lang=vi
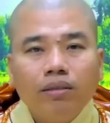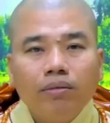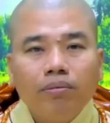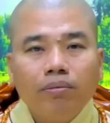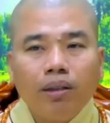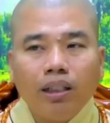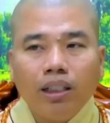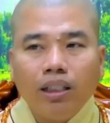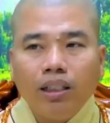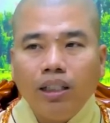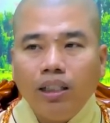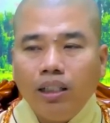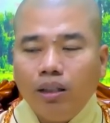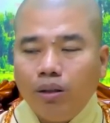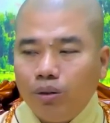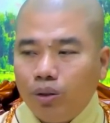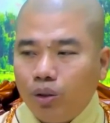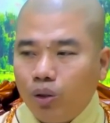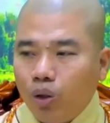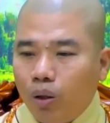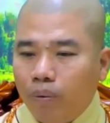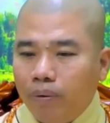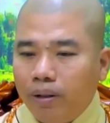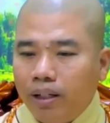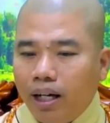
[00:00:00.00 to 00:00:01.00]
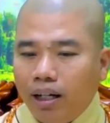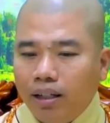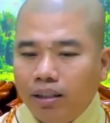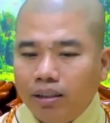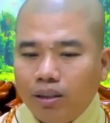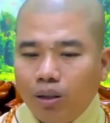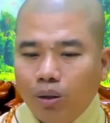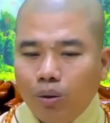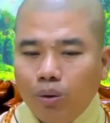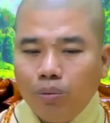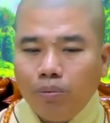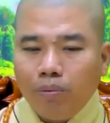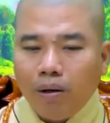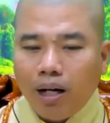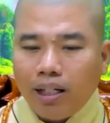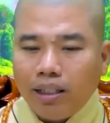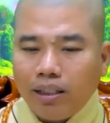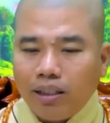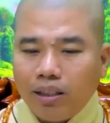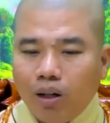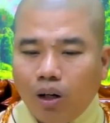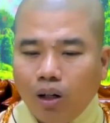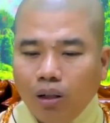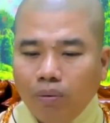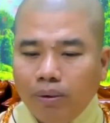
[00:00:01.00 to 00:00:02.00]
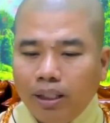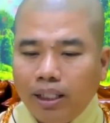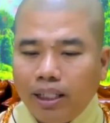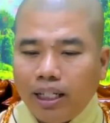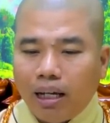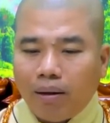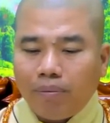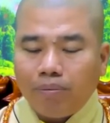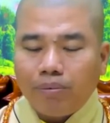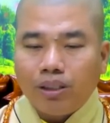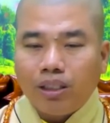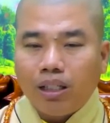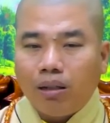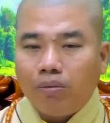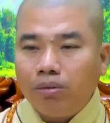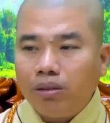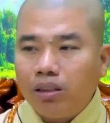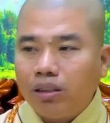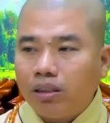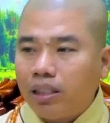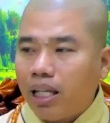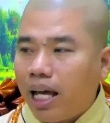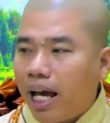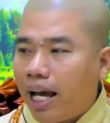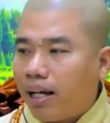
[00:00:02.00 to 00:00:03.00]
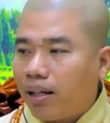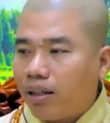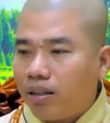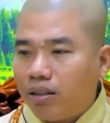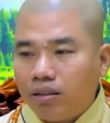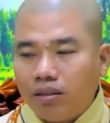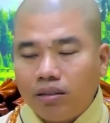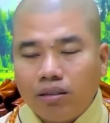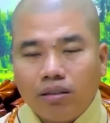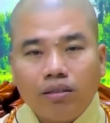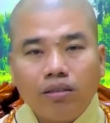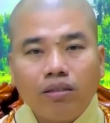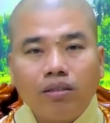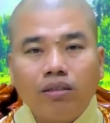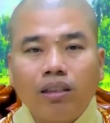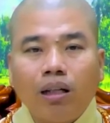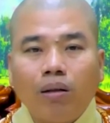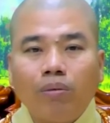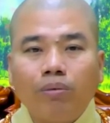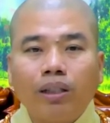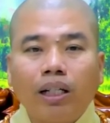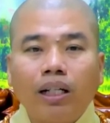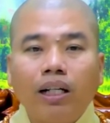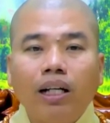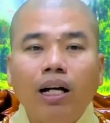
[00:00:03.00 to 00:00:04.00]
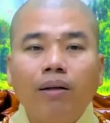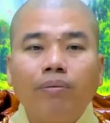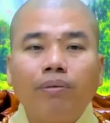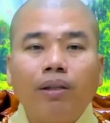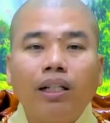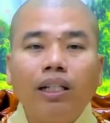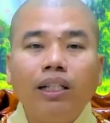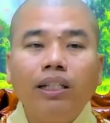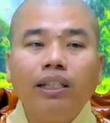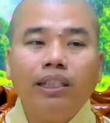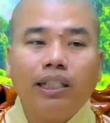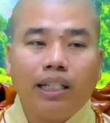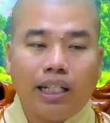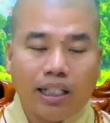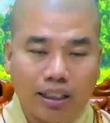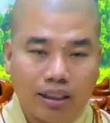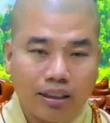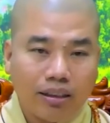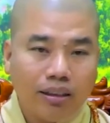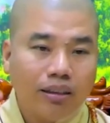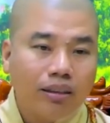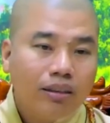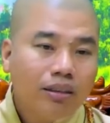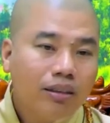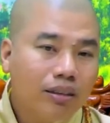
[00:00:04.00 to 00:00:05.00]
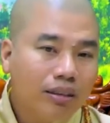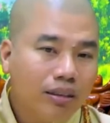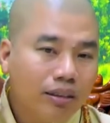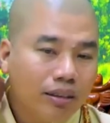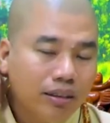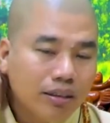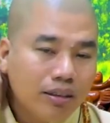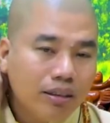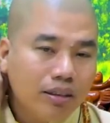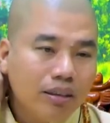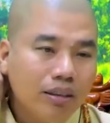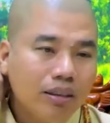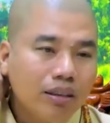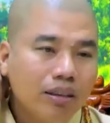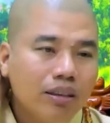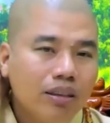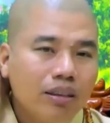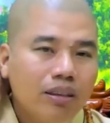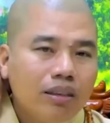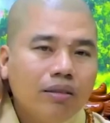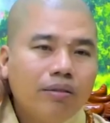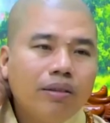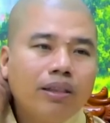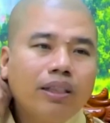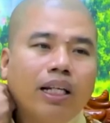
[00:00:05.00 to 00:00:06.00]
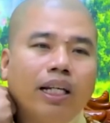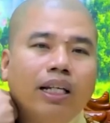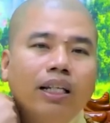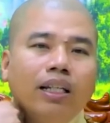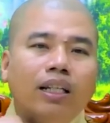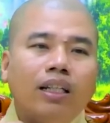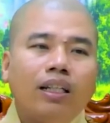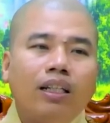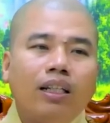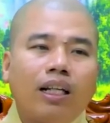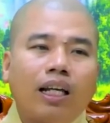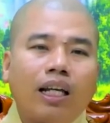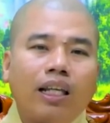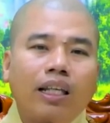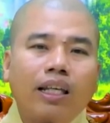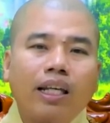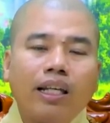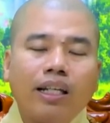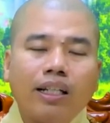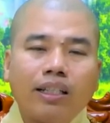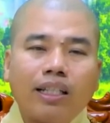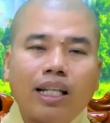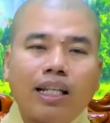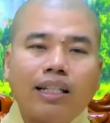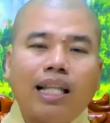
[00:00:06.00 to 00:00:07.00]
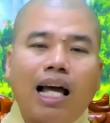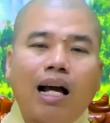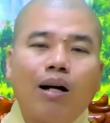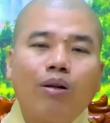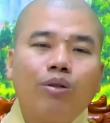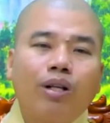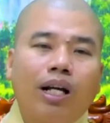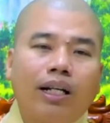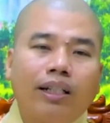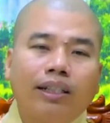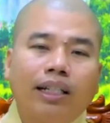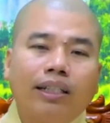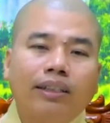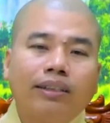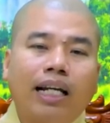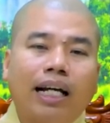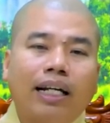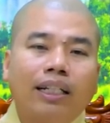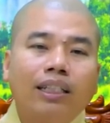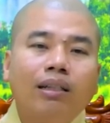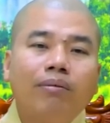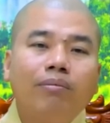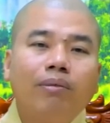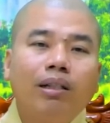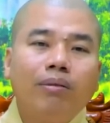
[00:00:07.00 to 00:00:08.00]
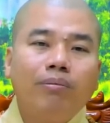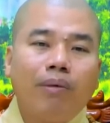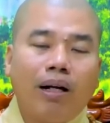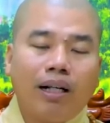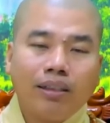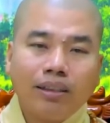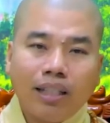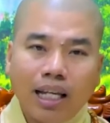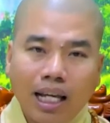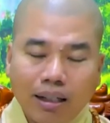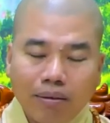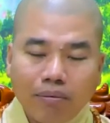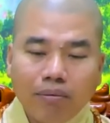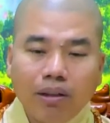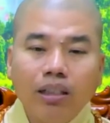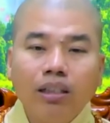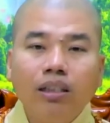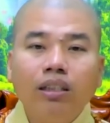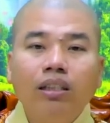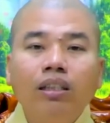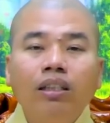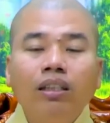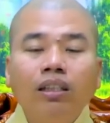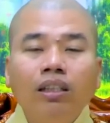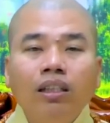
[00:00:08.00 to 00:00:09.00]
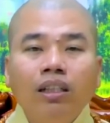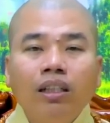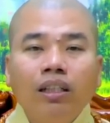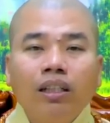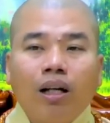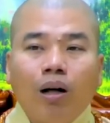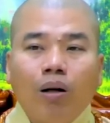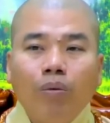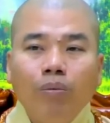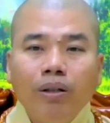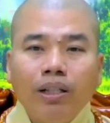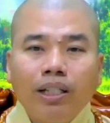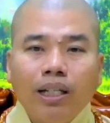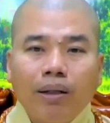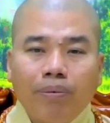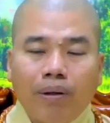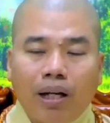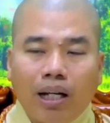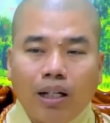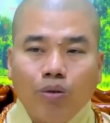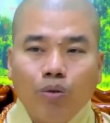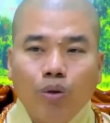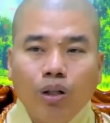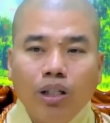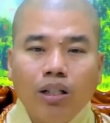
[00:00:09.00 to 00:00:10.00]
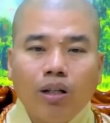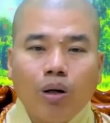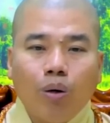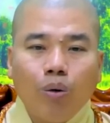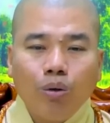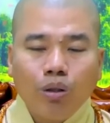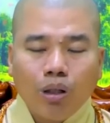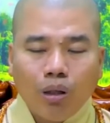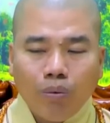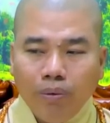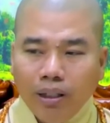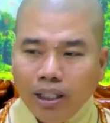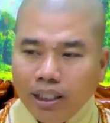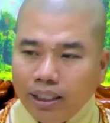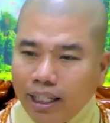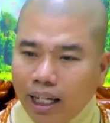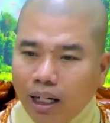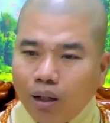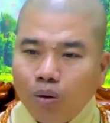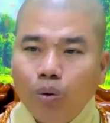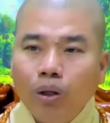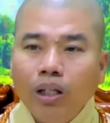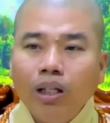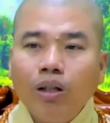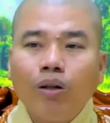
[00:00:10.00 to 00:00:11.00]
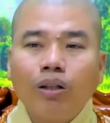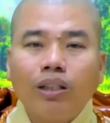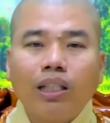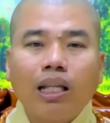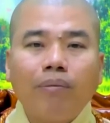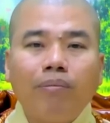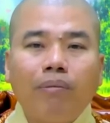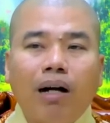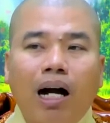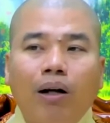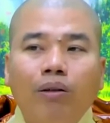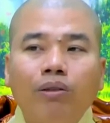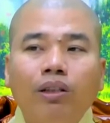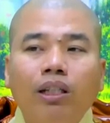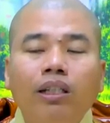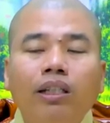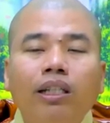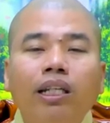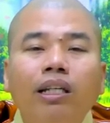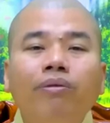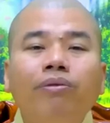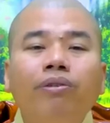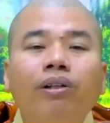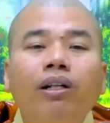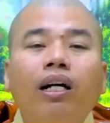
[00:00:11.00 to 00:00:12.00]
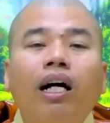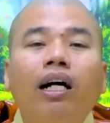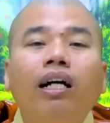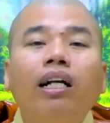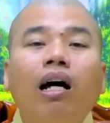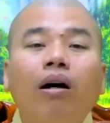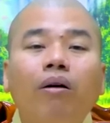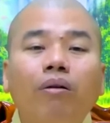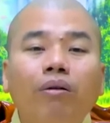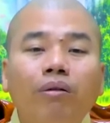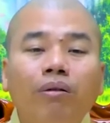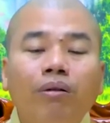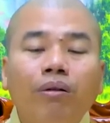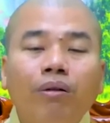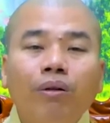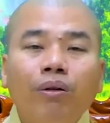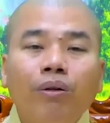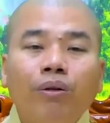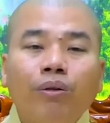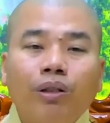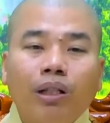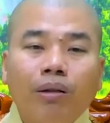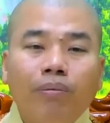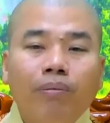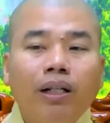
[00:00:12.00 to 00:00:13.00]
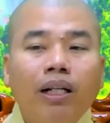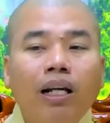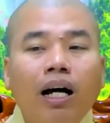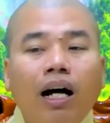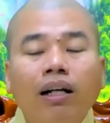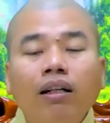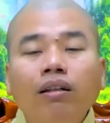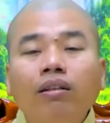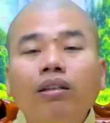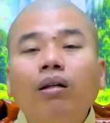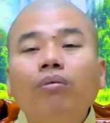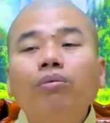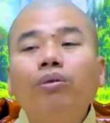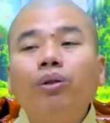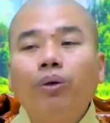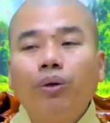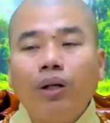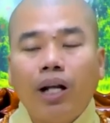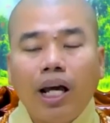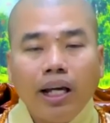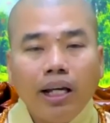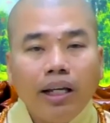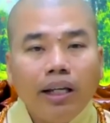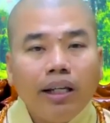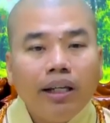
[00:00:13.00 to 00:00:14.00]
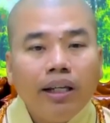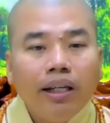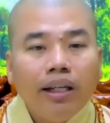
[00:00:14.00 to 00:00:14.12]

mình đi vô chùa mình ở tu mình gói mình nằm xong người ta còn xong ta gom ta đi dẹp mình nghĩ đi cái gì người ta tạo sẵn sẵn sẵn cho mình bản thân mình không biết chấp hành quy củ không biết chân quý hoa tam bảo thì duyên phước ở đâu để mình ở được trong chùa đây